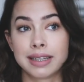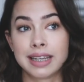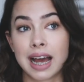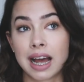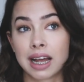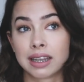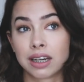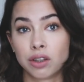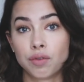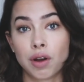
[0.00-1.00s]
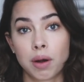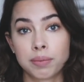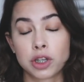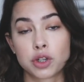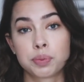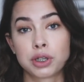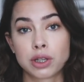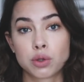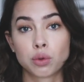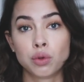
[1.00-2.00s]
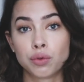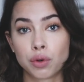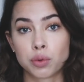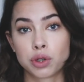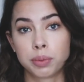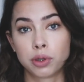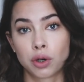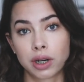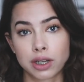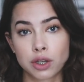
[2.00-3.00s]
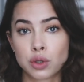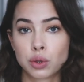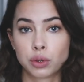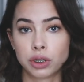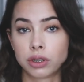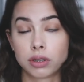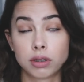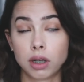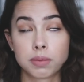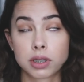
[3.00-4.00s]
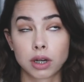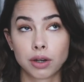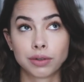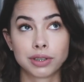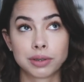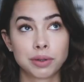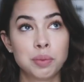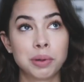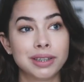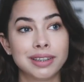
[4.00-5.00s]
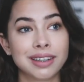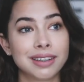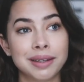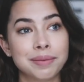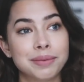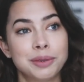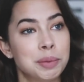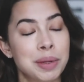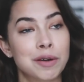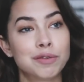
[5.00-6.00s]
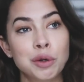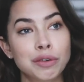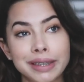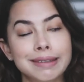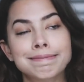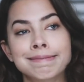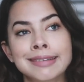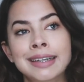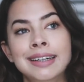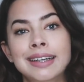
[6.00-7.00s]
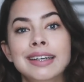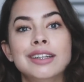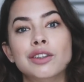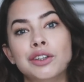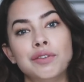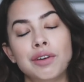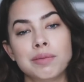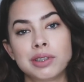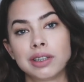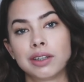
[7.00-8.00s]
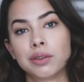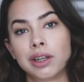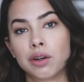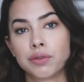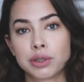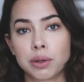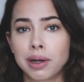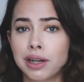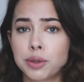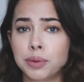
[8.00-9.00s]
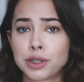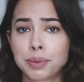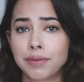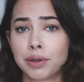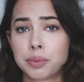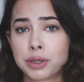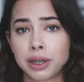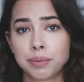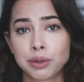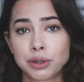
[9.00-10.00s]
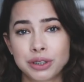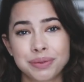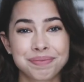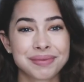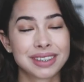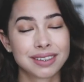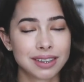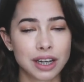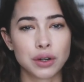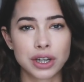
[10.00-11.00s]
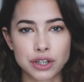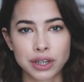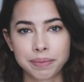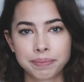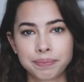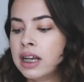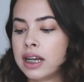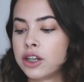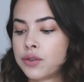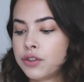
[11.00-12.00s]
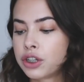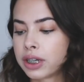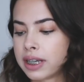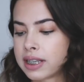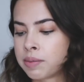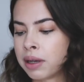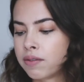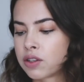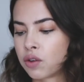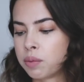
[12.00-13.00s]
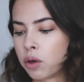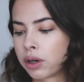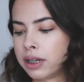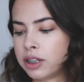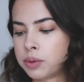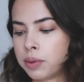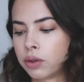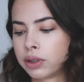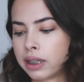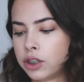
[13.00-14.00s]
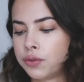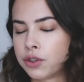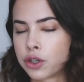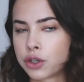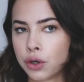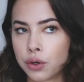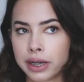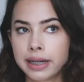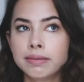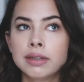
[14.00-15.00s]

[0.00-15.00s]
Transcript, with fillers: Ja trenowałam też przed studniówką, żeby trochę zrzucić, nie wiem z czego, też głupoty takie się miało w głowie. To trenowałam z Chodakowską, ale czy mi to sprawiało przyjemność? Niekoniecznie. E, czy widzisz jakieś zmiany w swoim organizmie od kiedy ćwiczysz jogę?